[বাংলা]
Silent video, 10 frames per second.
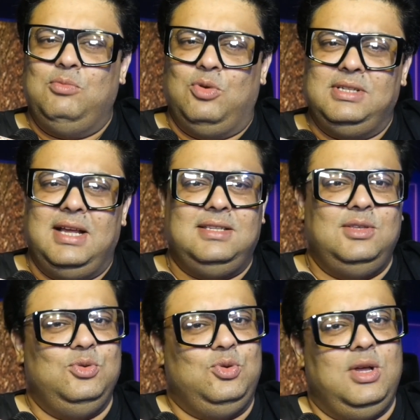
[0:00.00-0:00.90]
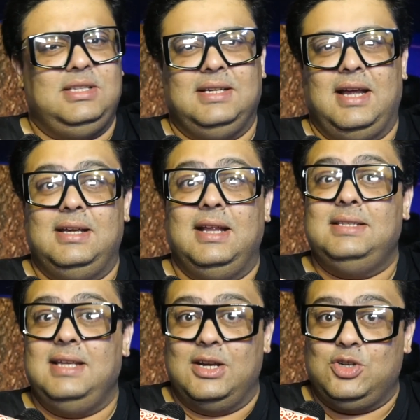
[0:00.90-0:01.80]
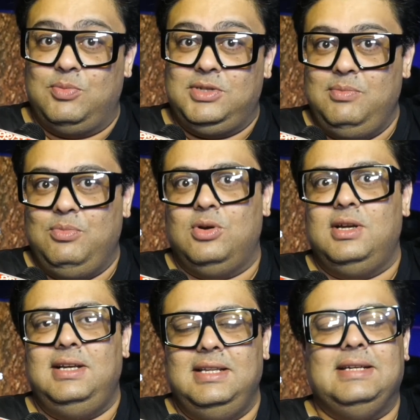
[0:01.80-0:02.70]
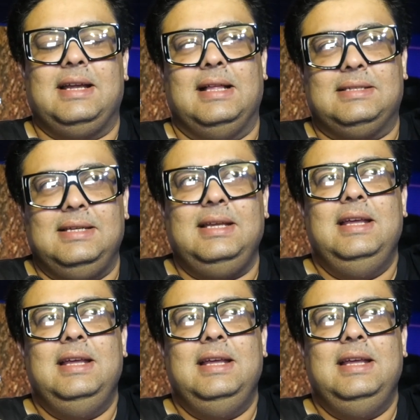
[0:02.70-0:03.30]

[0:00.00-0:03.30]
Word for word: মজা আছে দুঃখ আছে কান্না আছে আর সবচেয়ে ইম্পর্টেন্টলি যেটা আছে